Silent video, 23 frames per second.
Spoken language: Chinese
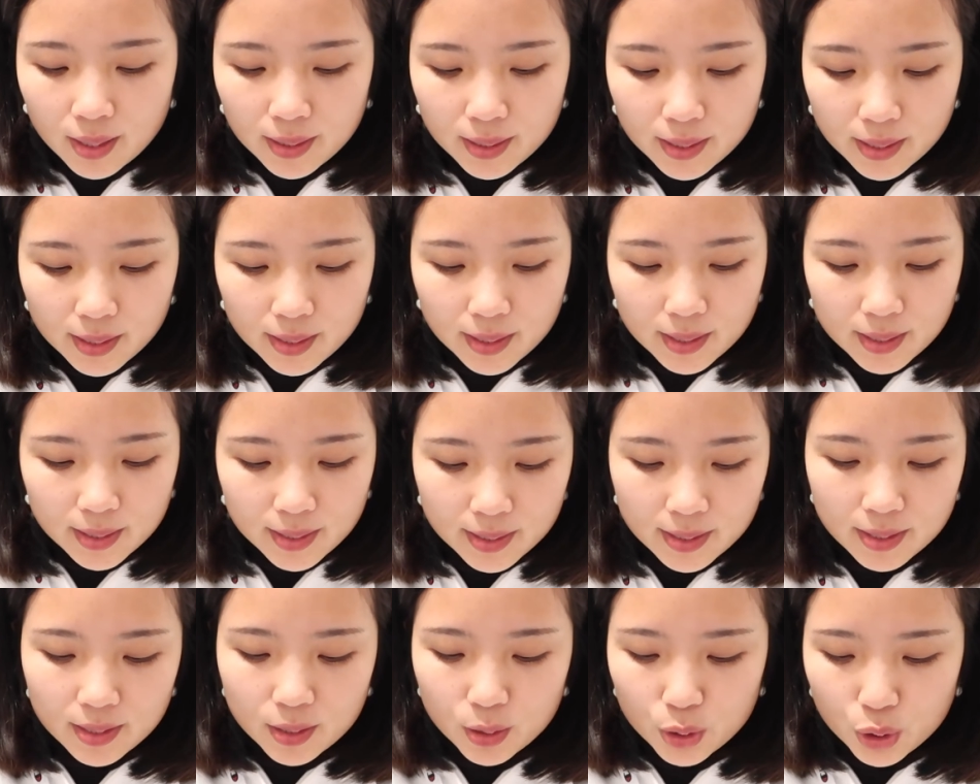第
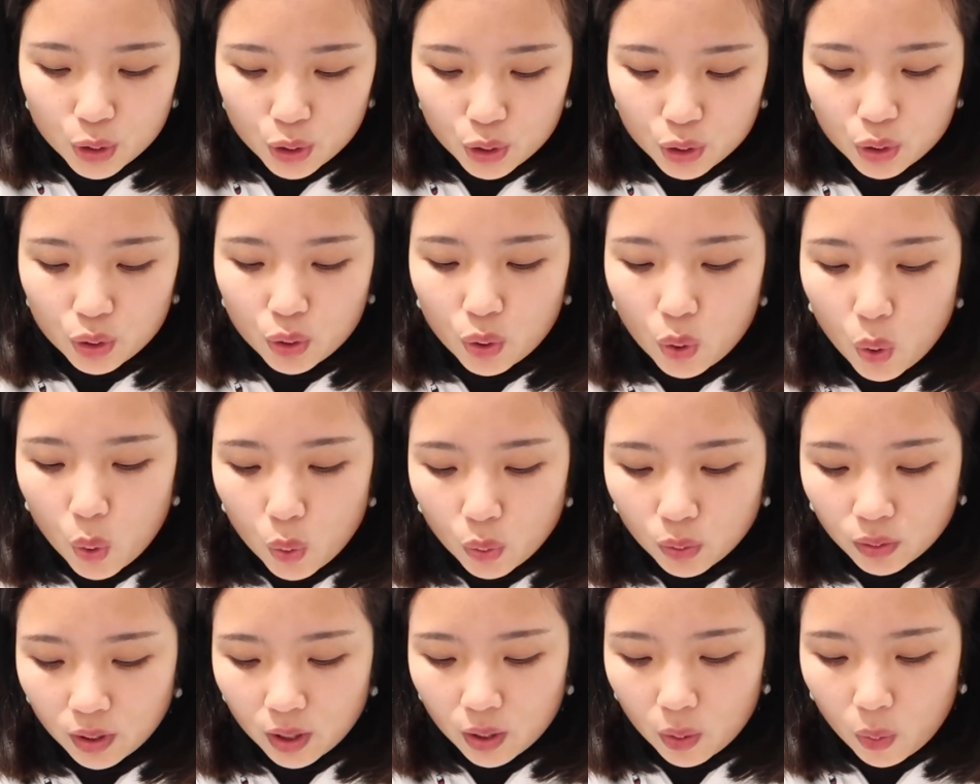四是
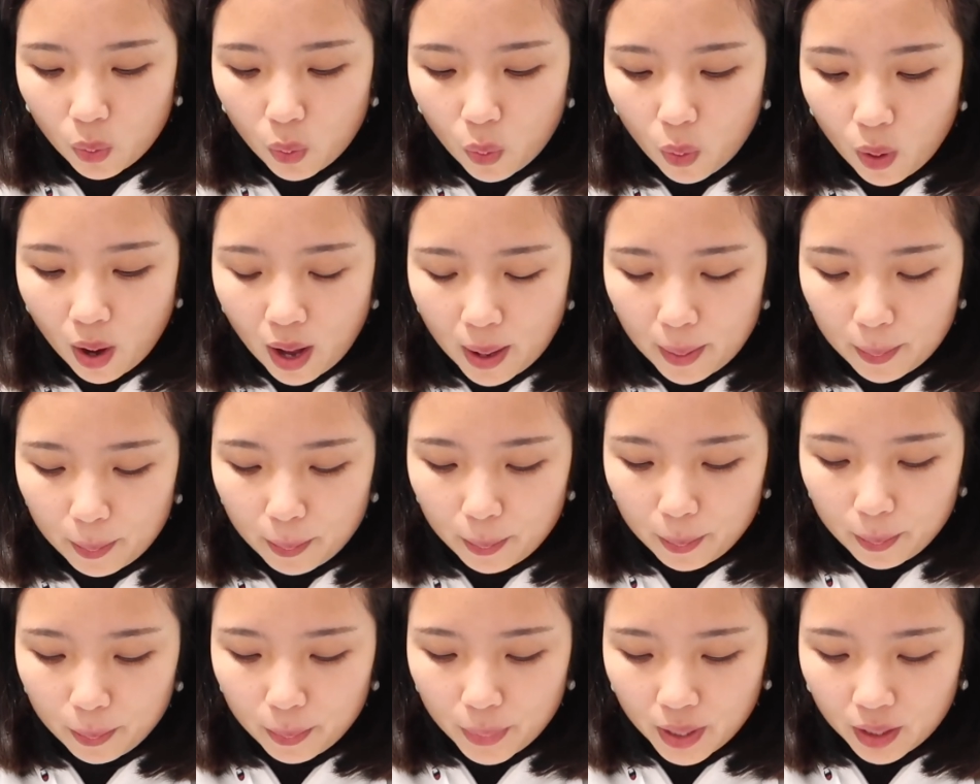空的花
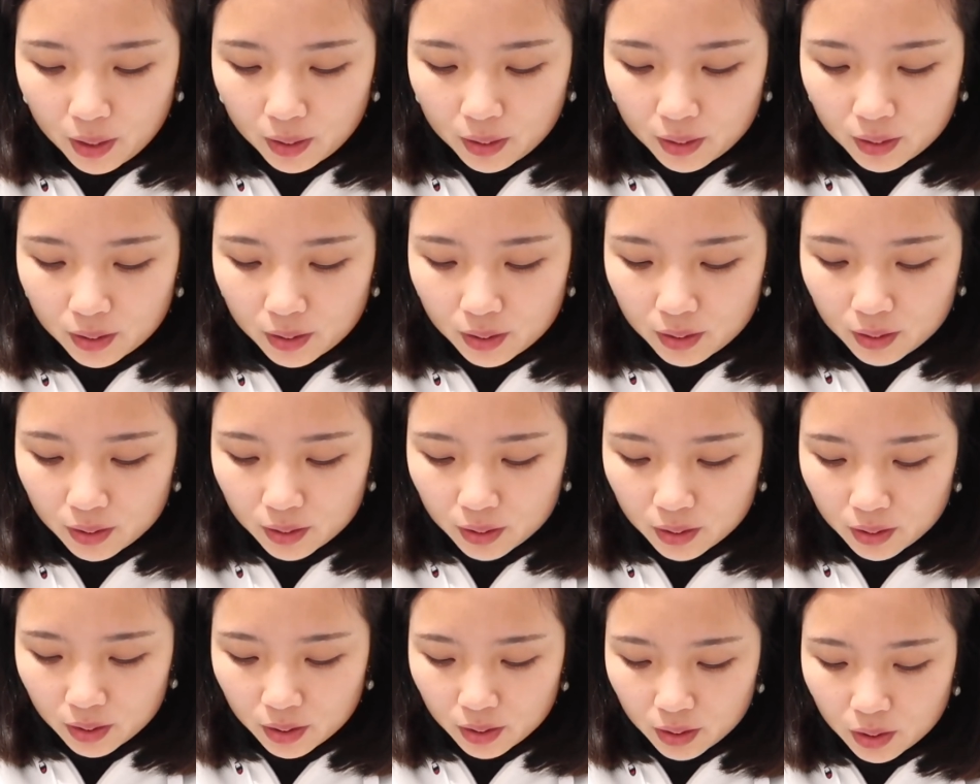盆，
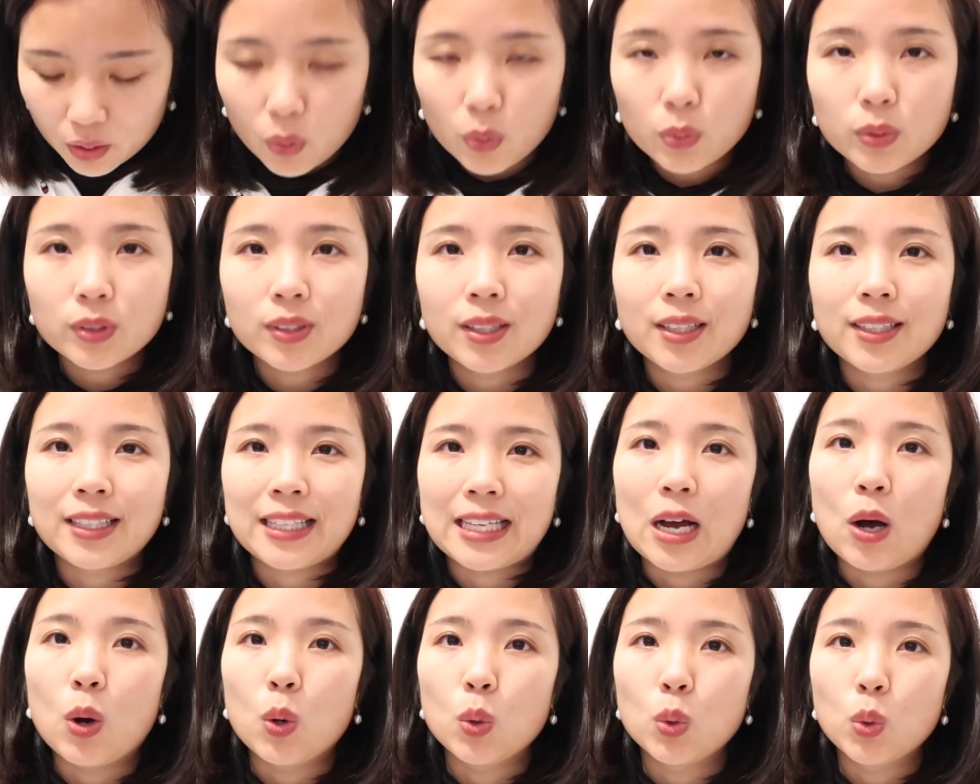空的
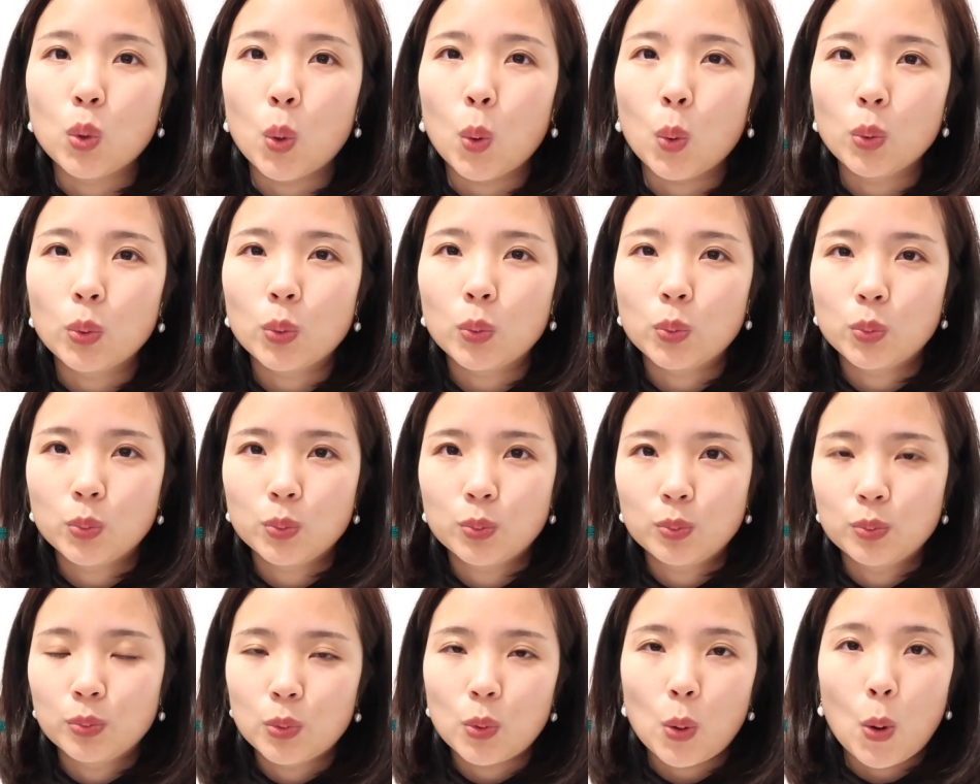鸟笼。
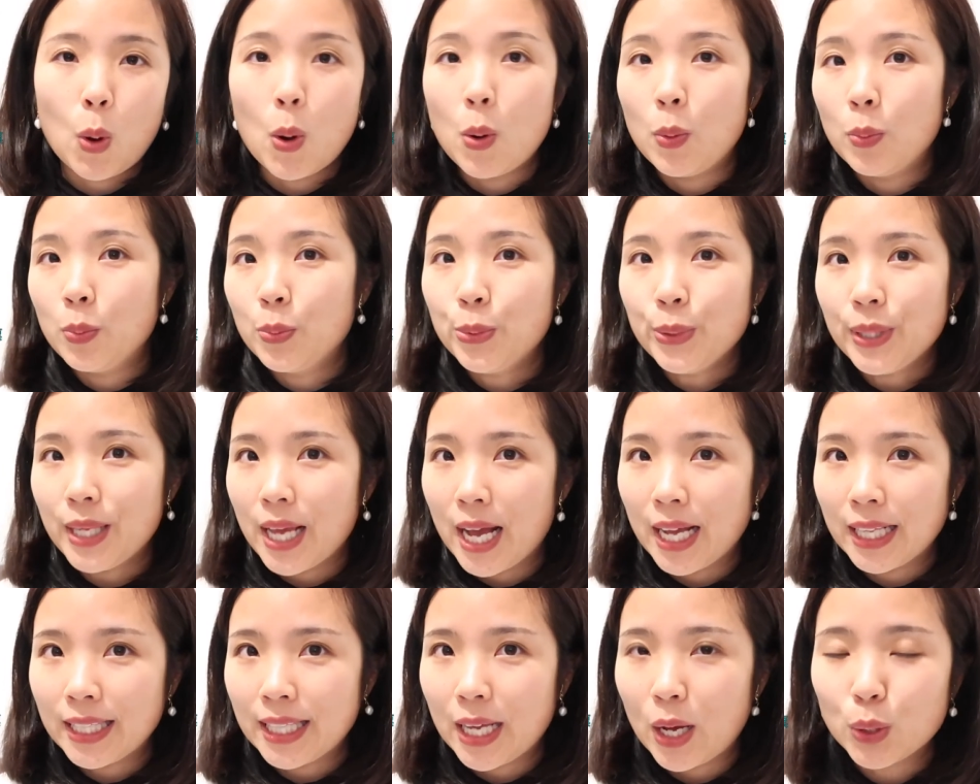我们不
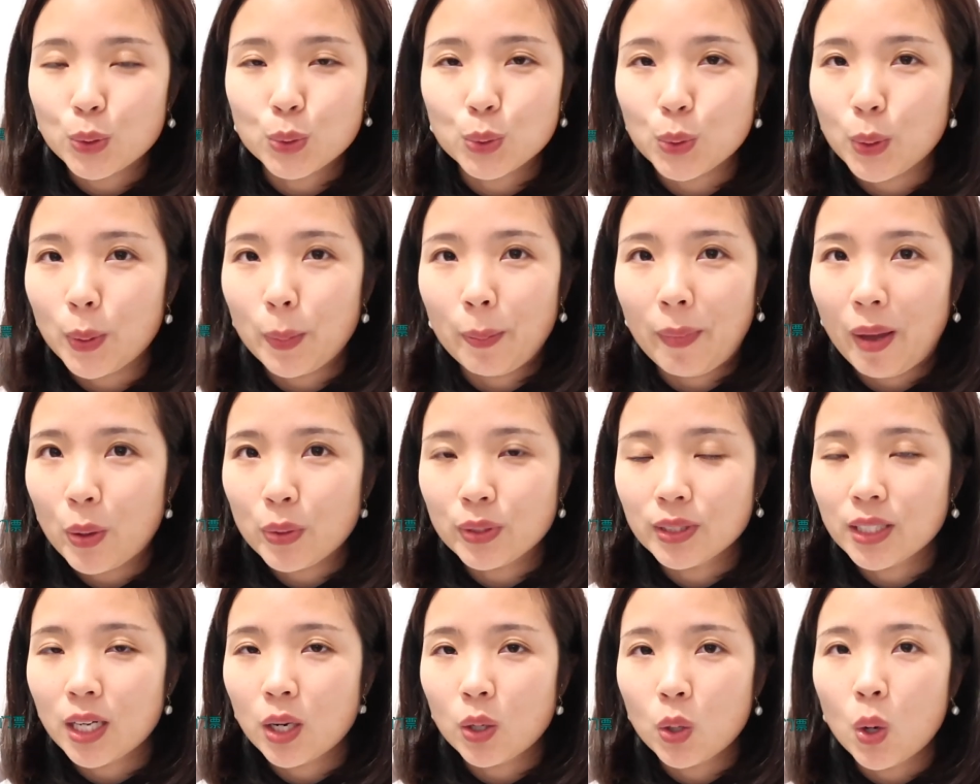养鸟，所以没有
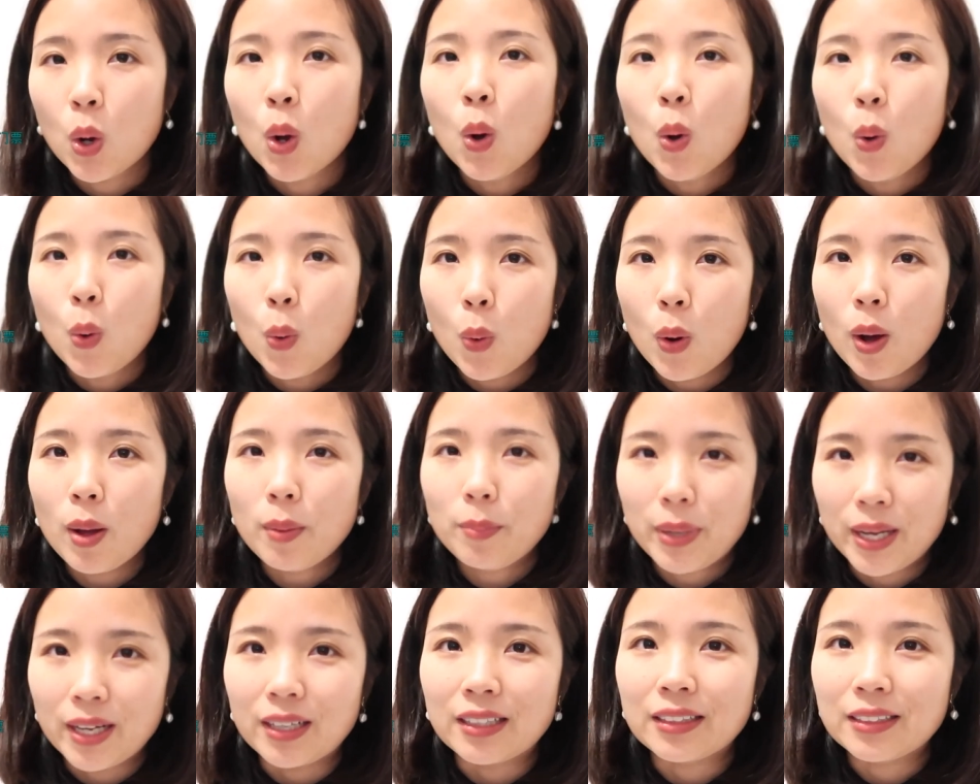鸟笼。花
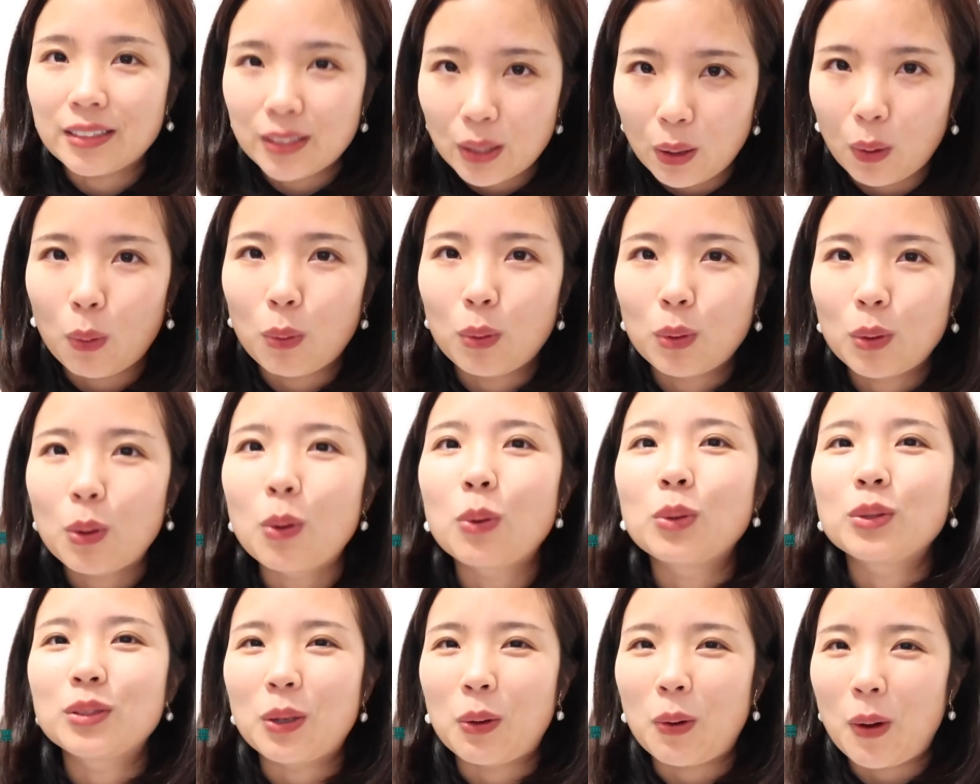盆有，
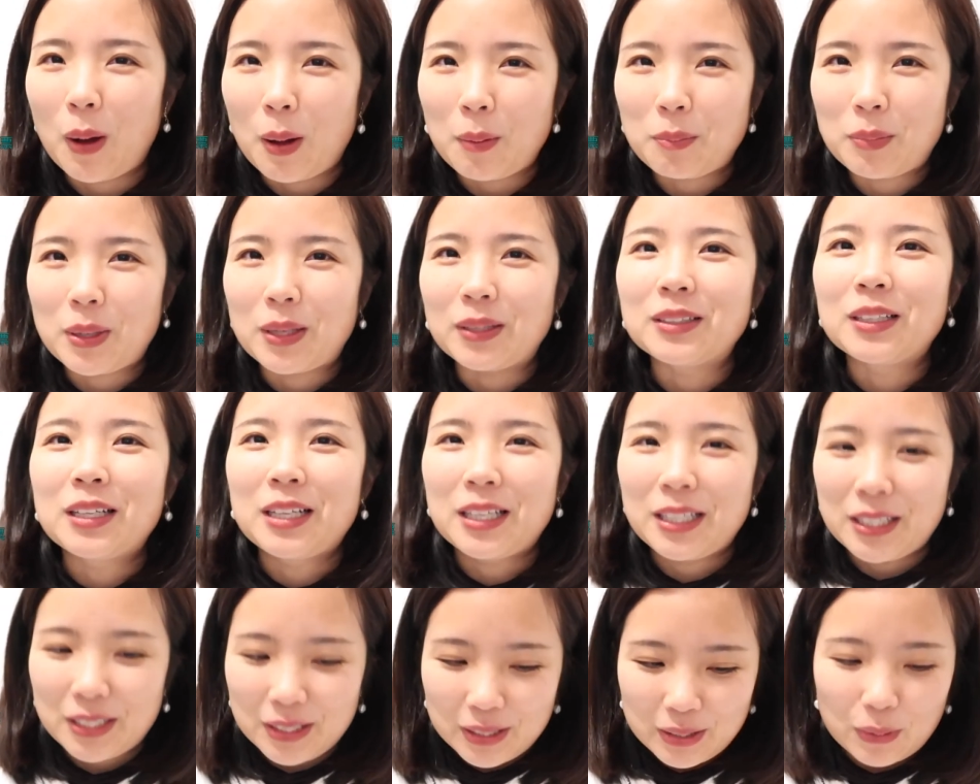空的花盆
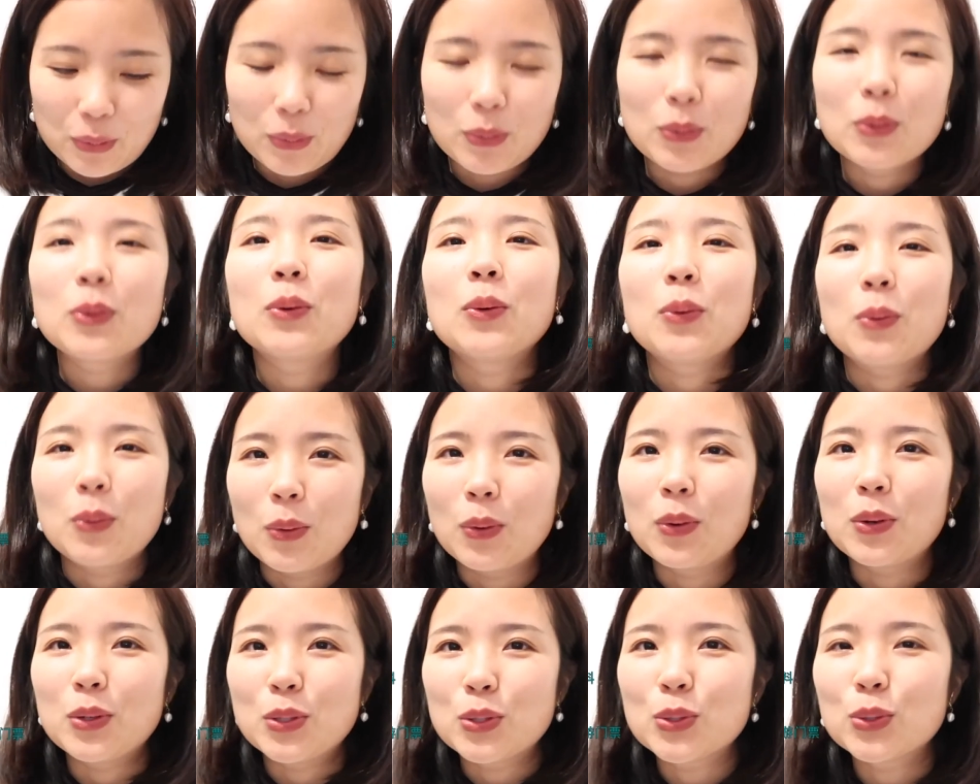有，我
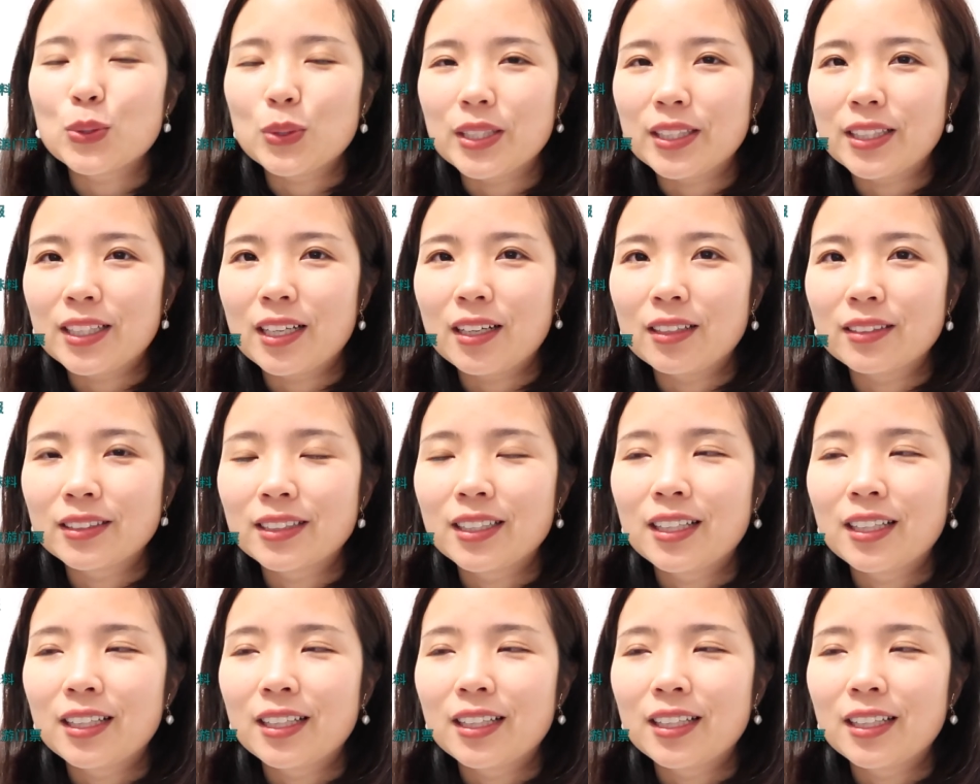会处理掉。